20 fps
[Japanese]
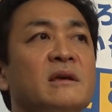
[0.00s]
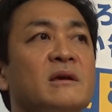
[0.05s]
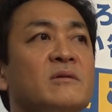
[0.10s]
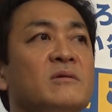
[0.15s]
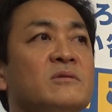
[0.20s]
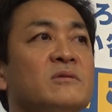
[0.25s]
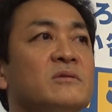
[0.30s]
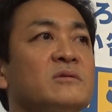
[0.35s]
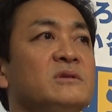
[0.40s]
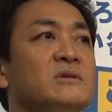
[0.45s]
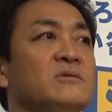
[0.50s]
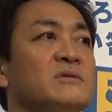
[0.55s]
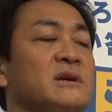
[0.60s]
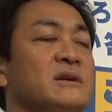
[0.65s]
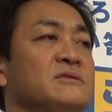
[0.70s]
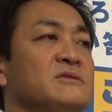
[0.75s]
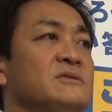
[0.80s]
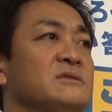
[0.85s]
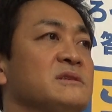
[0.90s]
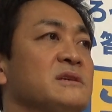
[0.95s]
この日本
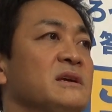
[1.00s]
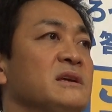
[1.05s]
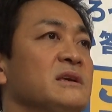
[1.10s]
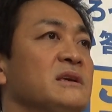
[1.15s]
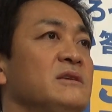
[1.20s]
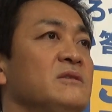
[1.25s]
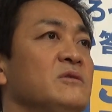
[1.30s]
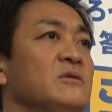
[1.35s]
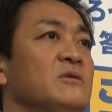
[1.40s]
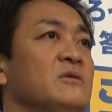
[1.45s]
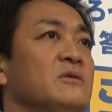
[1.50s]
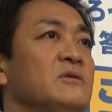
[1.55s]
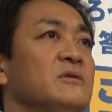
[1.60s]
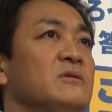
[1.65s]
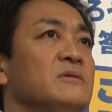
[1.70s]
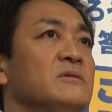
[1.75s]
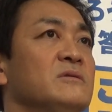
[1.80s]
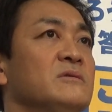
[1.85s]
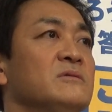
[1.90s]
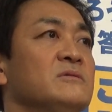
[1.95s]
学術会議の
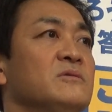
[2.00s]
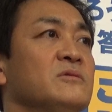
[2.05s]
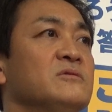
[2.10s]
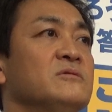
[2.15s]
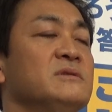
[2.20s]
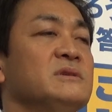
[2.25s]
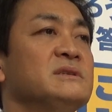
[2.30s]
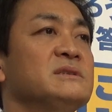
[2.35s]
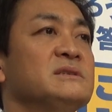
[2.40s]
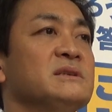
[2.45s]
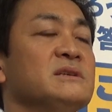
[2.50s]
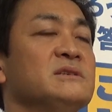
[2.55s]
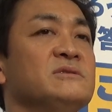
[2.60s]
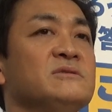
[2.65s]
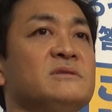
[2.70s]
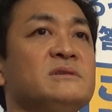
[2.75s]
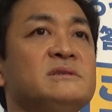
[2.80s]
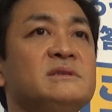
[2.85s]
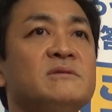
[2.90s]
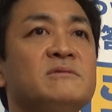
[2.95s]
独立性、
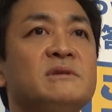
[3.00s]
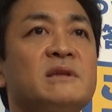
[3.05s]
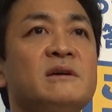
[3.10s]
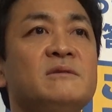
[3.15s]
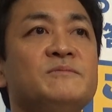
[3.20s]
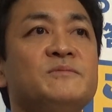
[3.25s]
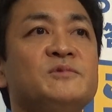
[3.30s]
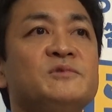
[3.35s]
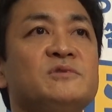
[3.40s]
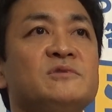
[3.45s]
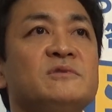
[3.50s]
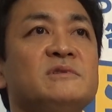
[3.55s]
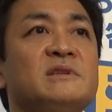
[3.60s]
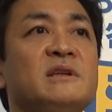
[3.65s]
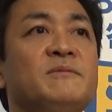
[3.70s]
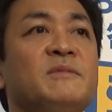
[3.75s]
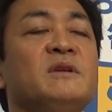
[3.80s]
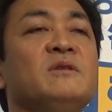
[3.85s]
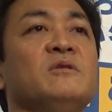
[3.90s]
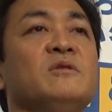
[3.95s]
中立性を担保する
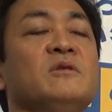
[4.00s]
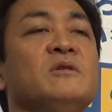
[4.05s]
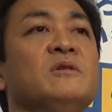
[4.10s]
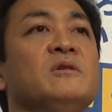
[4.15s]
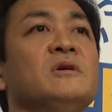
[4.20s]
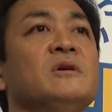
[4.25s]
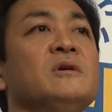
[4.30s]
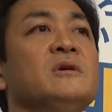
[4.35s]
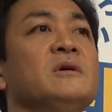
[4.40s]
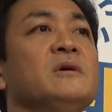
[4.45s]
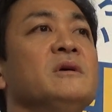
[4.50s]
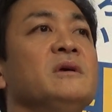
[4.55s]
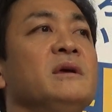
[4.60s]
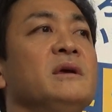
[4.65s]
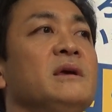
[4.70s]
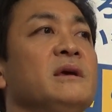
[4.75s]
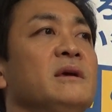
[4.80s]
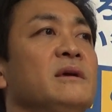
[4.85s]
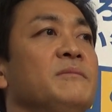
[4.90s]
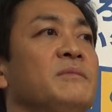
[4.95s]
ための
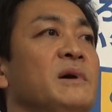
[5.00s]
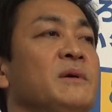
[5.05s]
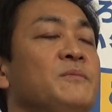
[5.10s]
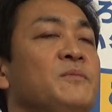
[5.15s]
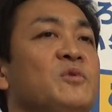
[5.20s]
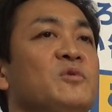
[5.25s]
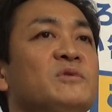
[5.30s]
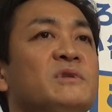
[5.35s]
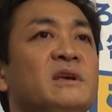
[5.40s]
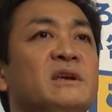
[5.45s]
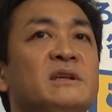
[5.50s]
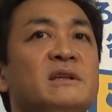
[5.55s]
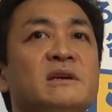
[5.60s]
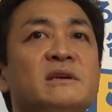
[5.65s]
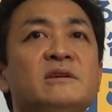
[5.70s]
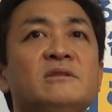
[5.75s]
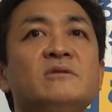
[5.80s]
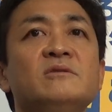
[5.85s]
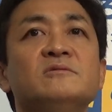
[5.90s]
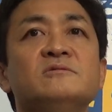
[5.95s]
抜本的な
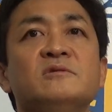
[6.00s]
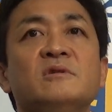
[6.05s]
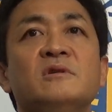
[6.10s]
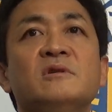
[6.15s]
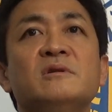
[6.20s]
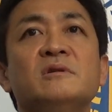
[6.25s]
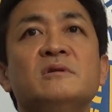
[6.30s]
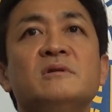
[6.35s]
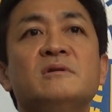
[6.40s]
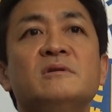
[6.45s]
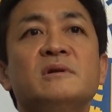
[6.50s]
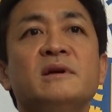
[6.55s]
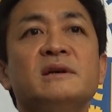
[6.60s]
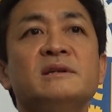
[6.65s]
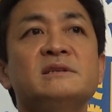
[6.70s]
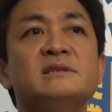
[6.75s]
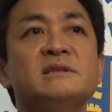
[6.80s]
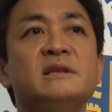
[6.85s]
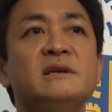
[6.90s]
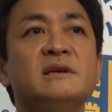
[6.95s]
議論をやは
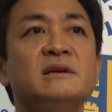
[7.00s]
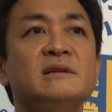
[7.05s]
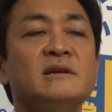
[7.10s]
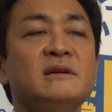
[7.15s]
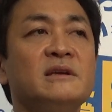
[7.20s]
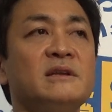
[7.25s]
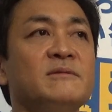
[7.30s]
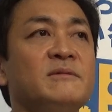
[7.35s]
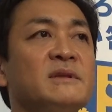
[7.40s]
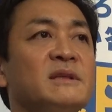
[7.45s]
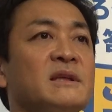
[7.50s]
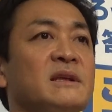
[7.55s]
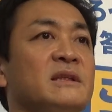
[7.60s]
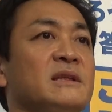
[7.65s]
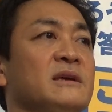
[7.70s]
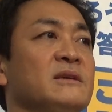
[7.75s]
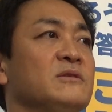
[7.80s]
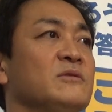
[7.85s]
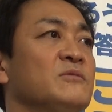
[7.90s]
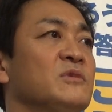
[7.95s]
りしていかなければなら
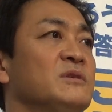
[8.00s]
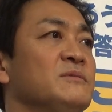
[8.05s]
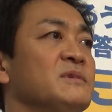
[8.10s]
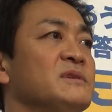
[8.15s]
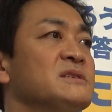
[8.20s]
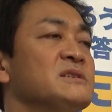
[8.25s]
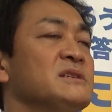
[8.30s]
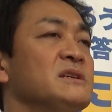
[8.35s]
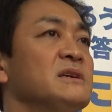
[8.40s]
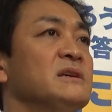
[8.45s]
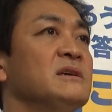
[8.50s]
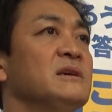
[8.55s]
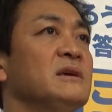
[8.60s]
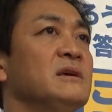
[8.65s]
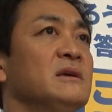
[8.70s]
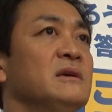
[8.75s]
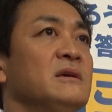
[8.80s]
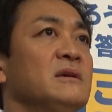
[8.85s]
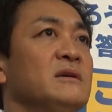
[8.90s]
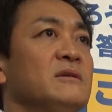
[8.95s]
ないと思いますし、
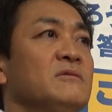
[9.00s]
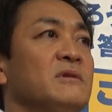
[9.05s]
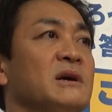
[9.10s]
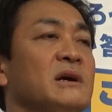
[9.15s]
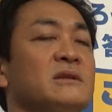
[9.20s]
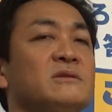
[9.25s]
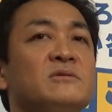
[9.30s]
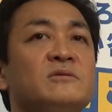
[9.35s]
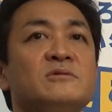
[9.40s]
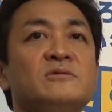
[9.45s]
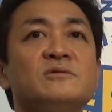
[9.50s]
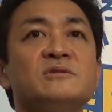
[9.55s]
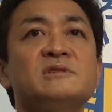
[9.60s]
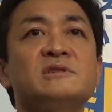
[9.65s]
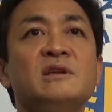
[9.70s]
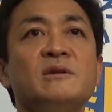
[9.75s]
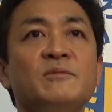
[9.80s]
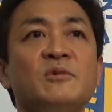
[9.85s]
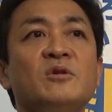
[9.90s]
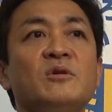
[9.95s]
我が党とし
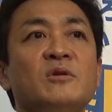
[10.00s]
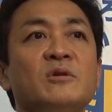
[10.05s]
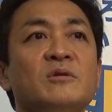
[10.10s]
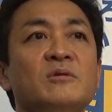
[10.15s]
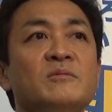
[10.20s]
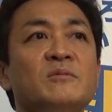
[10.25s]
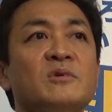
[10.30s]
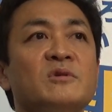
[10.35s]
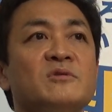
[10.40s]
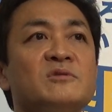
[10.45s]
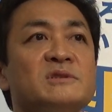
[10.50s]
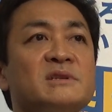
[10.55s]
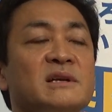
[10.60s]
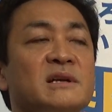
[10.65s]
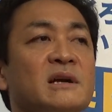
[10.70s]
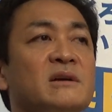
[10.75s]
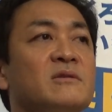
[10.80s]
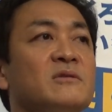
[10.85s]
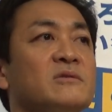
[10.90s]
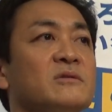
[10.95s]
ても、こうした
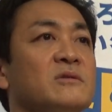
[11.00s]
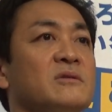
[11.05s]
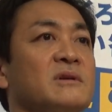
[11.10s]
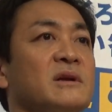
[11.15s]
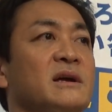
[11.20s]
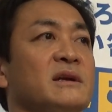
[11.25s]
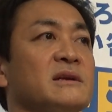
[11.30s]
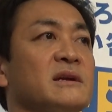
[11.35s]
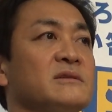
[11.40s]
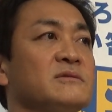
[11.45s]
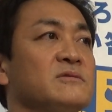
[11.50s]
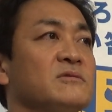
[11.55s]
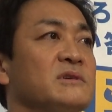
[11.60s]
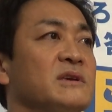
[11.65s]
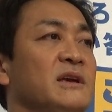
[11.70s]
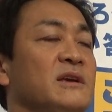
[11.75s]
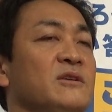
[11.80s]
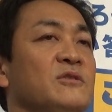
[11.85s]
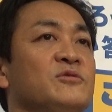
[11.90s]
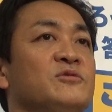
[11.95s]
過去の改革の
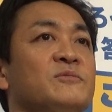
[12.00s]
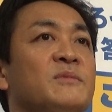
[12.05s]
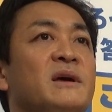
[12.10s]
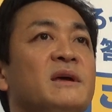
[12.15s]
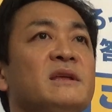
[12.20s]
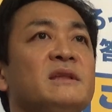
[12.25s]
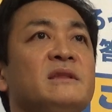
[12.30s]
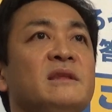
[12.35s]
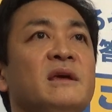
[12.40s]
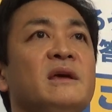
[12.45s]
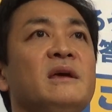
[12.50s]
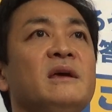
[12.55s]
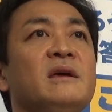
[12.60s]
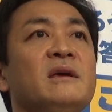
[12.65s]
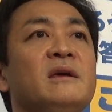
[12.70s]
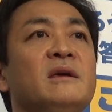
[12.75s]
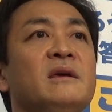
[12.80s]
経緯を踏まえて、